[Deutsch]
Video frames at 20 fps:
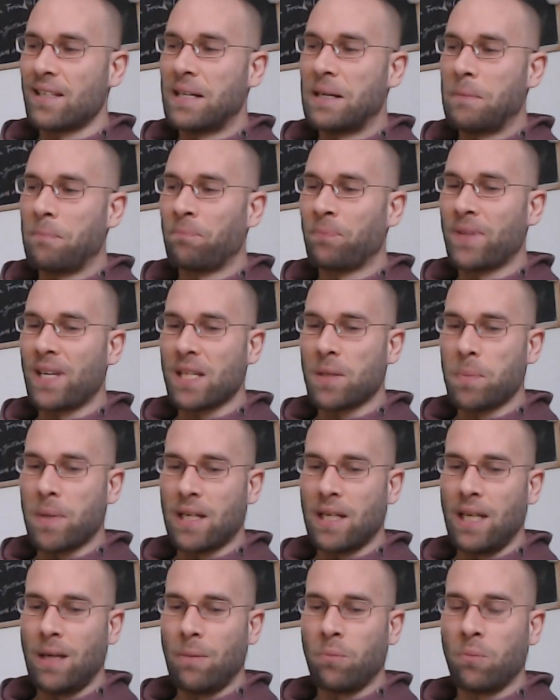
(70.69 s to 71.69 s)
ähm, dass
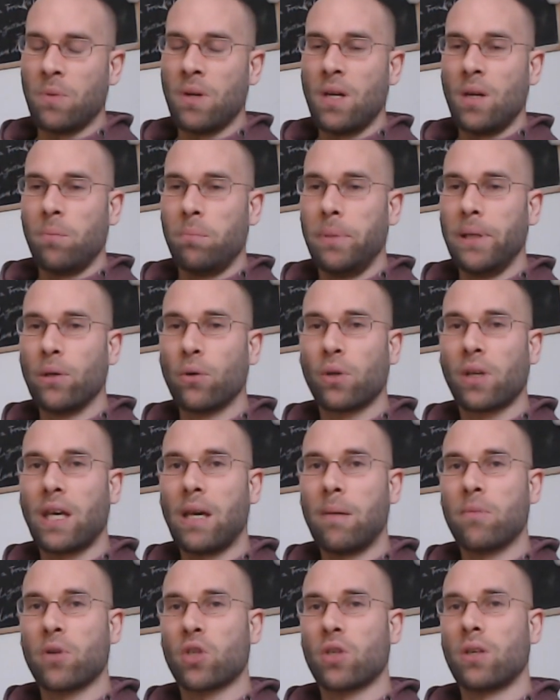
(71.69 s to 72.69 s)
man eben
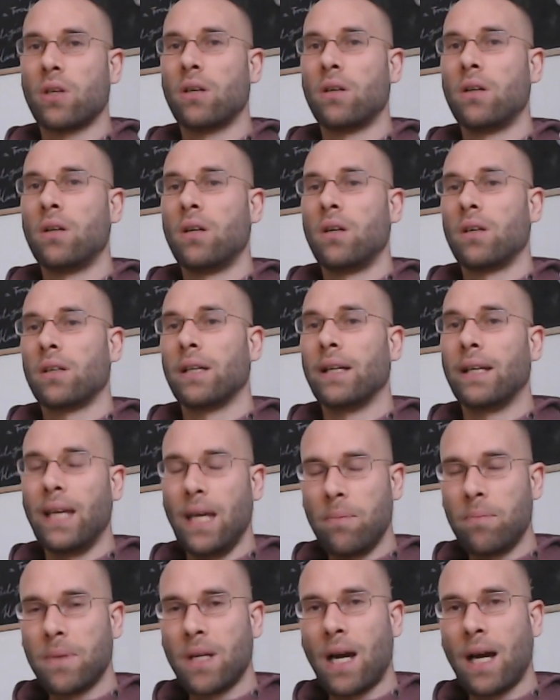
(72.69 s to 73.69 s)
biochemische
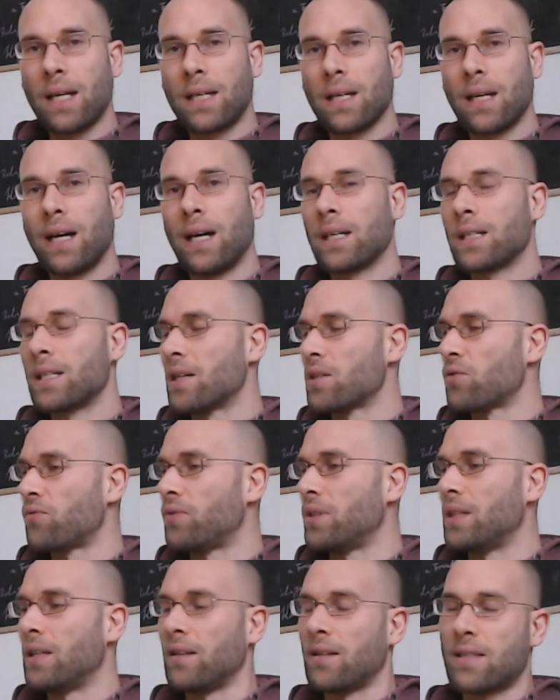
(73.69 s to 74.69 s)
Gegebenheiten hat, also
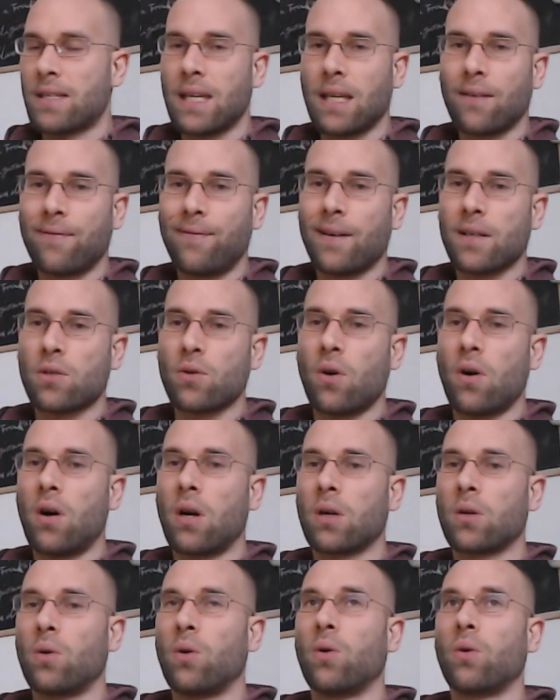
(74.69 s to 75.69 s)
wie die
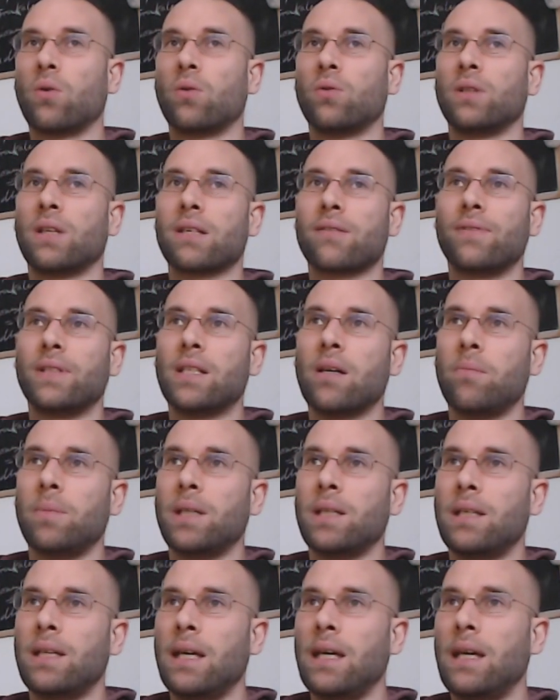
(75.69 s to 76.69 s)
Zinkversorgung und das
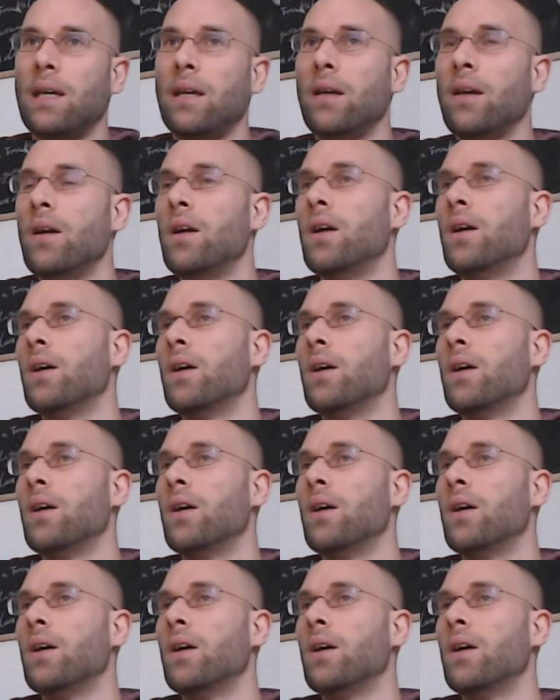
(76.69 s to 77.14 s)
Vitamin D